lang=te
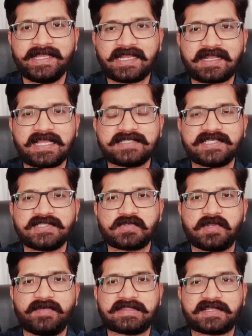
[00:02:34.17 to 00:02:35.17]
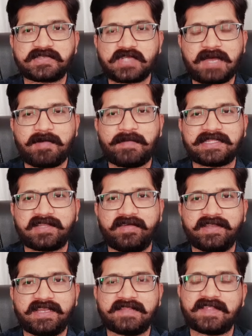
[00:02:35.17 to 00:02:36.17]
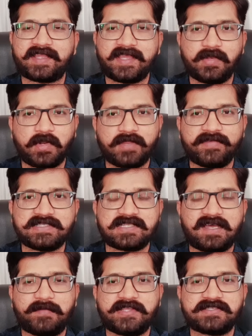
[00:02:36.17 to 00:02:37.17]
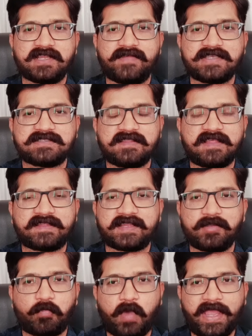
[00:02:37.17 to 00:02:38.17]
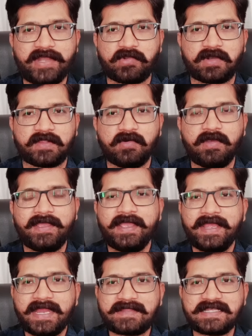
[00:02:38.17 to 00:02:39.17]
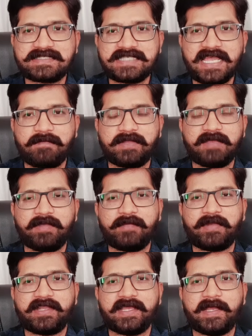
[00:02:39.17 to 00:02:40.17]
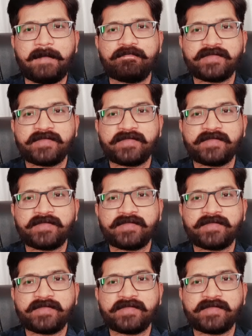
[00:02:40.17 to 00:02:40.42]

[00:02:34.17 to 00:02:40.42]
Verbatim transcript: ఇట్లా చేసుకుని వెళ్తారు శోభ మాత్రం ఏంటంటే తనకి ఎటు రివెంజ్ నామినేషన్లు వేస్తుంది తనకి ఎటు పాయింట్ ఉండదు అట్ ది సేమ్ టైం ఏమంటే